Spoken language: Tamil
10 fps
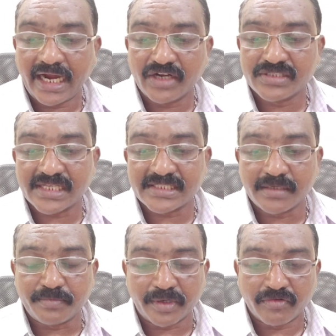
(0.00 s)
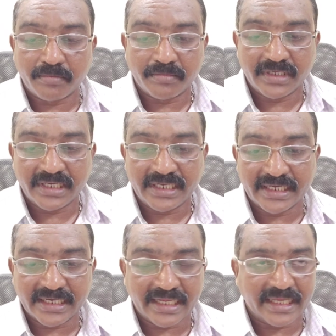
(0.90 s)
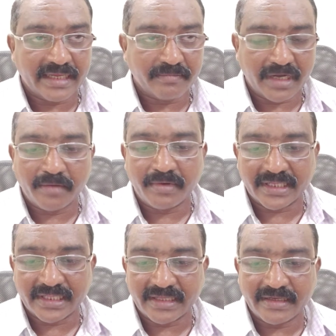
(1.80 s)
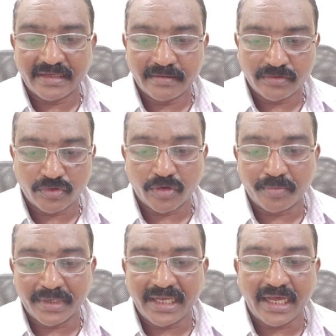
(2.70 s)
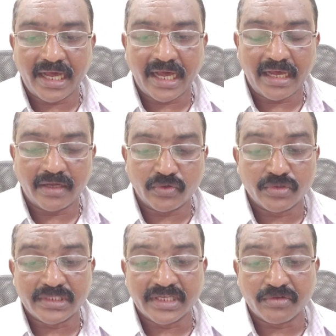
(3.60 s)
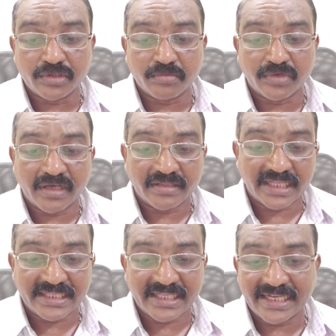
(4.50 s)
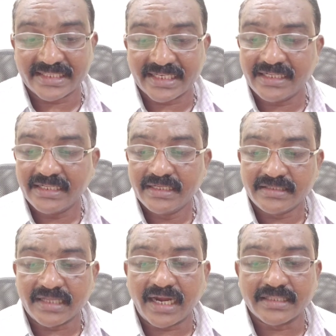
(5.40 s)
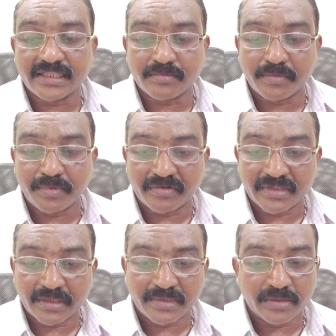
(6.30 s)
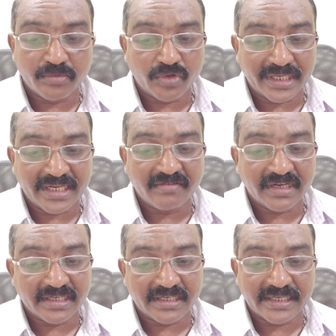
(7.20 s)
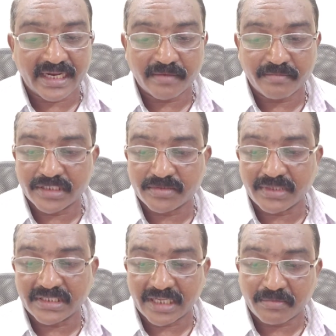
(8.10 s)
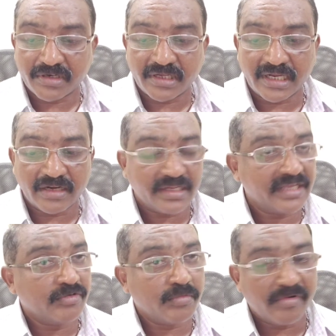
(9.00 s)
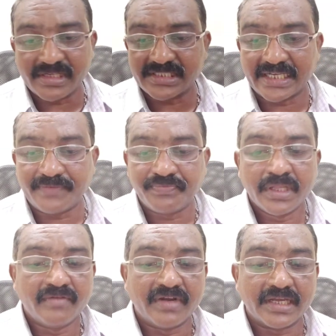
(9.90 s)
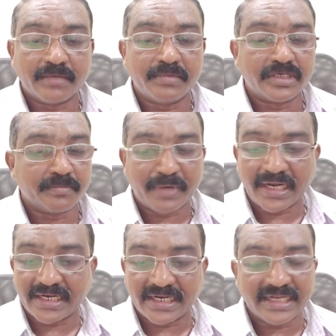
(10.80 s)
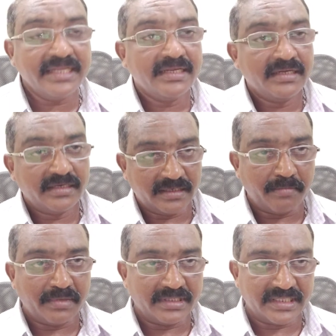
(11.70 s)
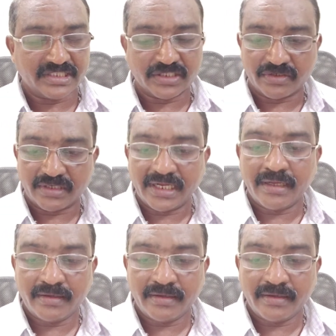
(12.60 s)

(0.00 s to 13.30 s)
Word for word: அனுசாசன பருவம் என்கிற மகாபாரத தொகுப்பில் நூற்றி அறுபத்தி மூணாவது அத்தியாயத்தில் தான தர்ம பர்வதம் என்னும் முறையில் விளக்குகிறார் பீஷ்மர் தர்மருக்கருடைய உபவாச விளக்கம் மற்றும் பலன்களை நம்ம தெரிஞ்சுக்கணும்னா